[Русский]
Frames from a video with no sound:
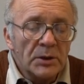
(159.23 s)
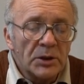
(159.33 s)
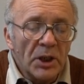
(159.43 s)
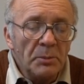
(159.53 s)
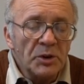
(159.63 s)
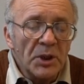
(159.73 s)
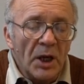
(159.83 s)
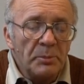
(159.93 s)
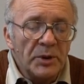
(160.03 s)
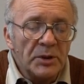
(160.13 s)
Чем же
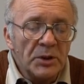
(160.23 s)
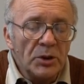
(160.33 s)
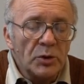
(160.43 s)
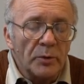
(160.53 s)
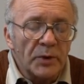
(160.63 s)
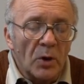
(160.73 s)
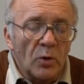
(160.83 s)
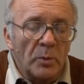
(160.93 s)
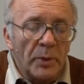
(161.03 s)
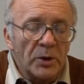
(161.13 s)
объяснить, что в
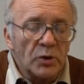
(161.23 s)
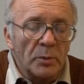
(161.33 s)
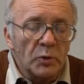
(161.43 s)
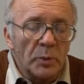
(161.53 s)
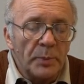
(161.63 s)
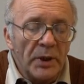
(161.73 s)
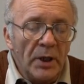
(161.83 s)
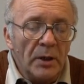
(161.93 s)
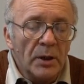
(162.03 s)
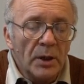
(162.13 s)
таком большом
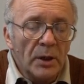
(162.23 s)
дупле